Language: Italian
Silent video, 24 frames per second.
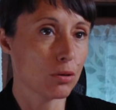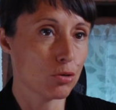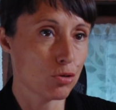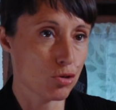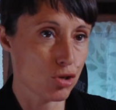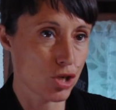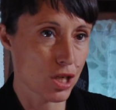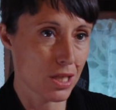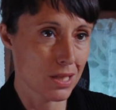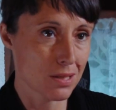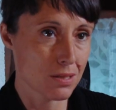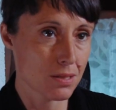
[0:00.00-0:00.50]

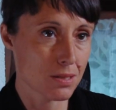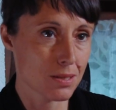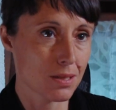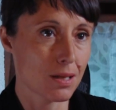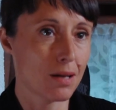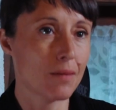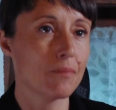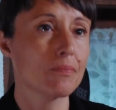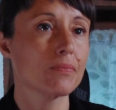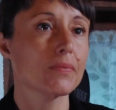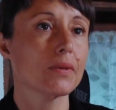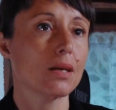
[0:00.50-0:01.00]

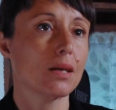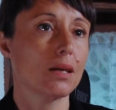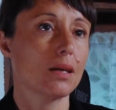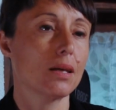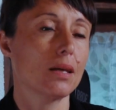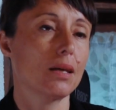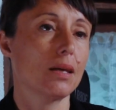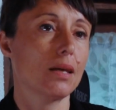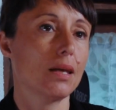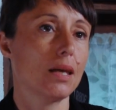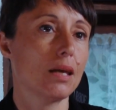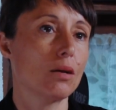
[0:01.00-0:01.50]
coscienza
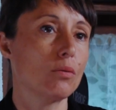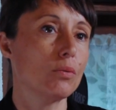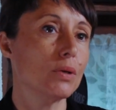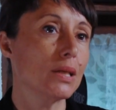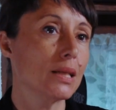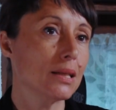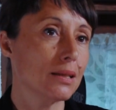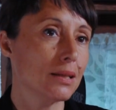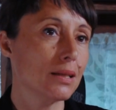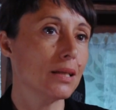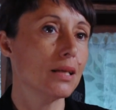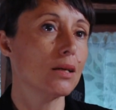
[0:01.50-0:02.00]
e
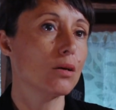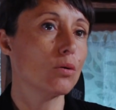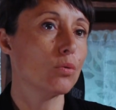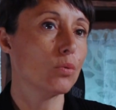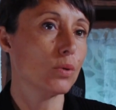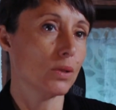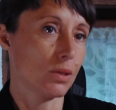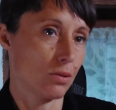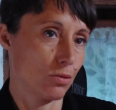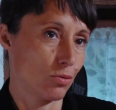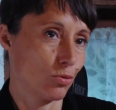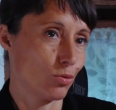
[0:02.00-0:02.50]
quindi
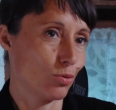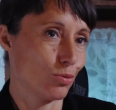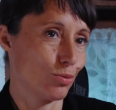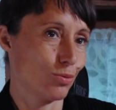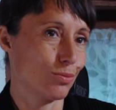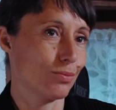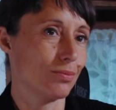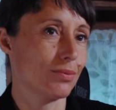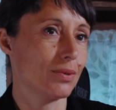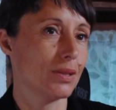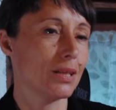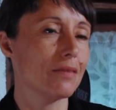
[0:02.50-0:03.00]
questo
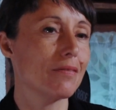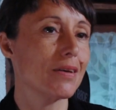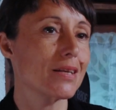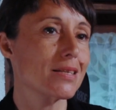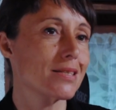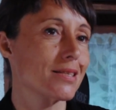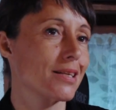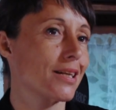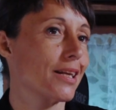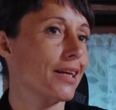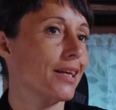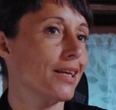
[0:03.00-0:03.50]
deve
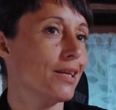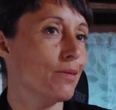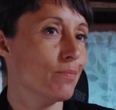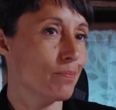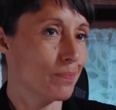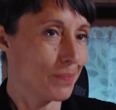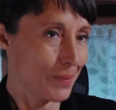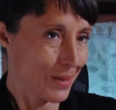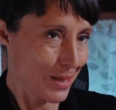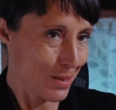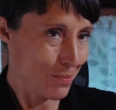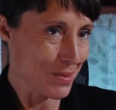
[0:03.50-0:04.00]
essere
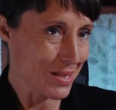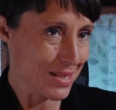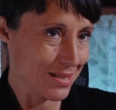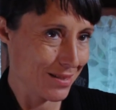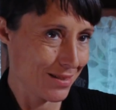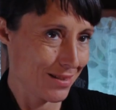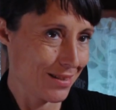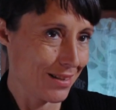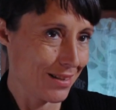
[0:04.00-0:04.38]
in primis